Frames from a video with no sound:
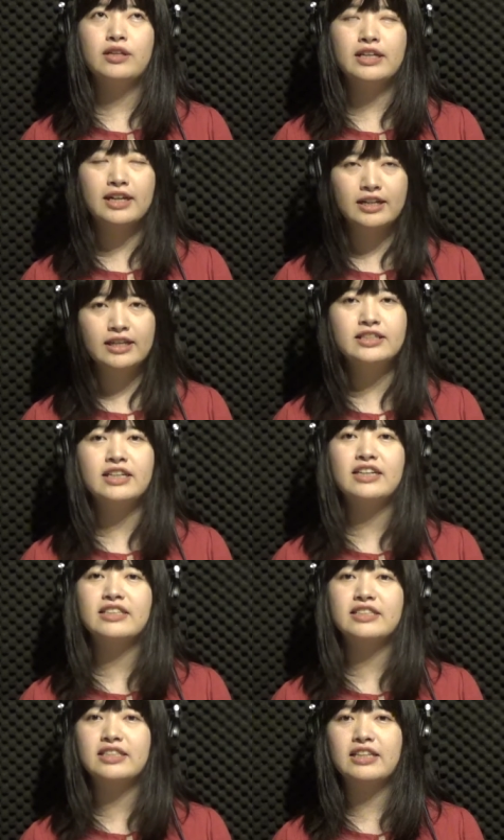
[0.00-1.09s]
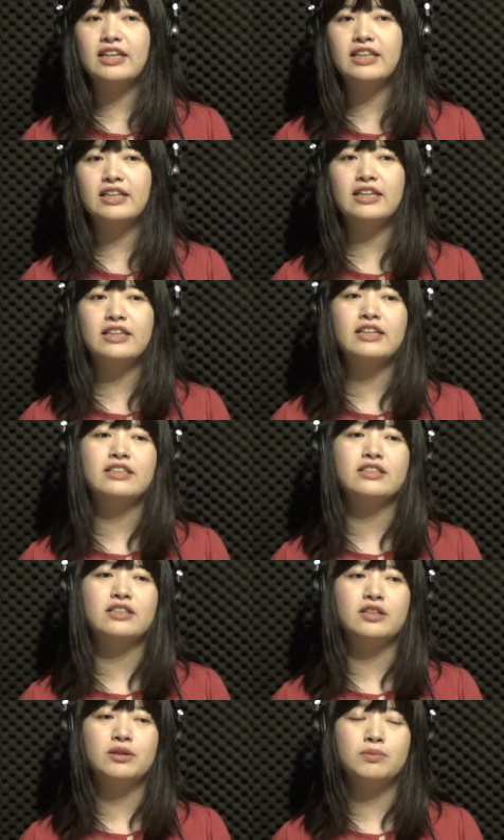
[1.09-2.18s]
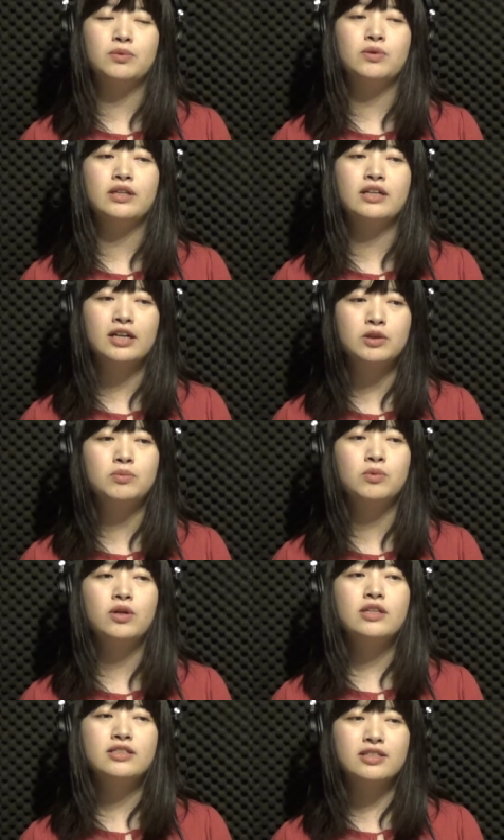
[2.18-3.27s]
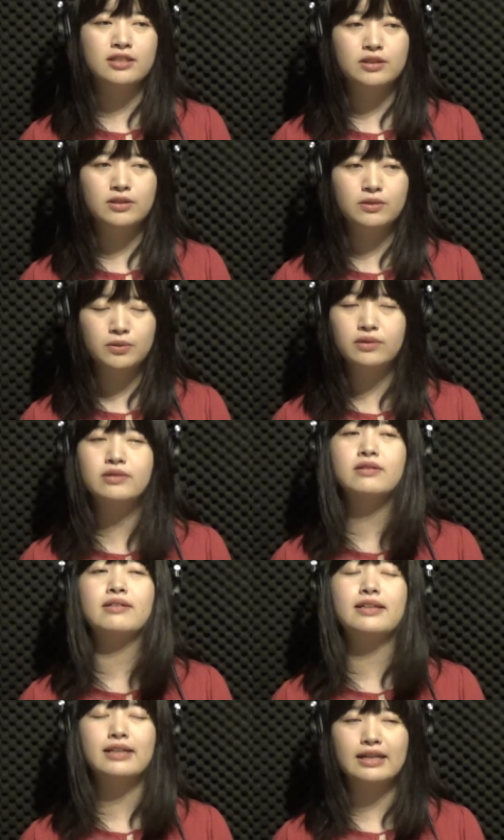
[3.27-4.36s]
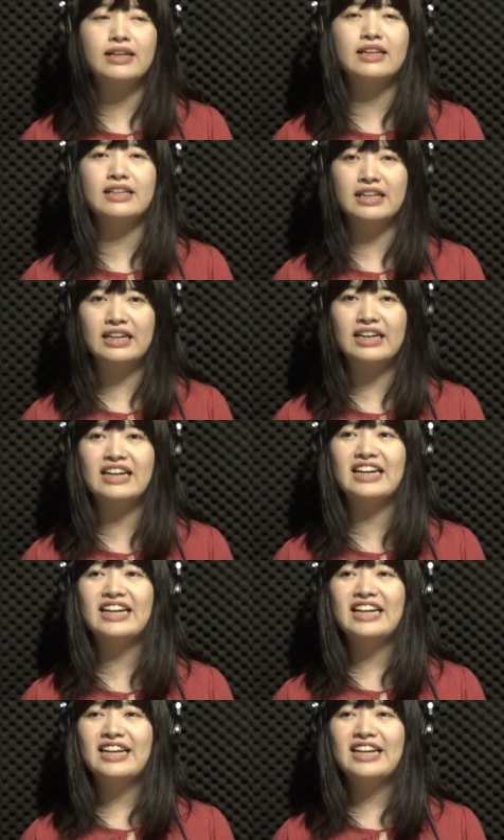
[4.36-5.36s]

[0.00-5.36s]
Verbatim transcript: 2回ね参加させていただいたんですけれども2回ともすっっごく綺麗な